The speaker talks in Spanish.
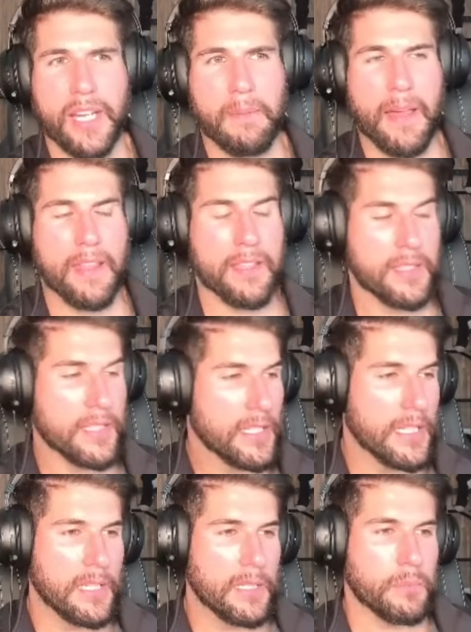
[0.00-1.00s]
elevada,
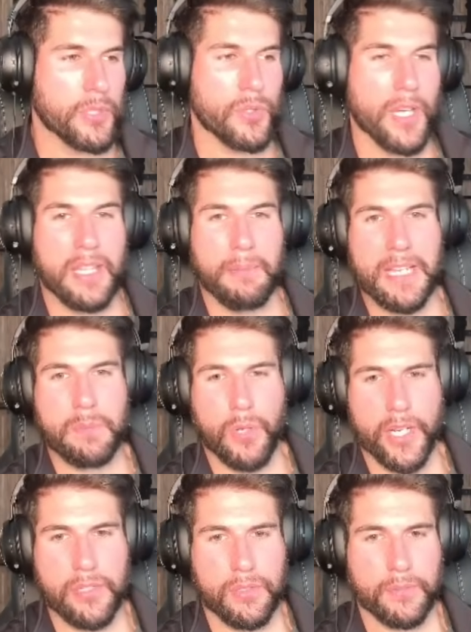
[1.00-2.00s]
pues no hace más
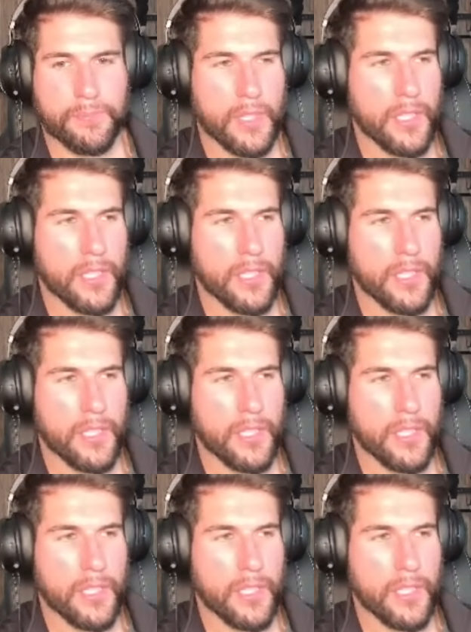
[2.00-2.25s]
por eso.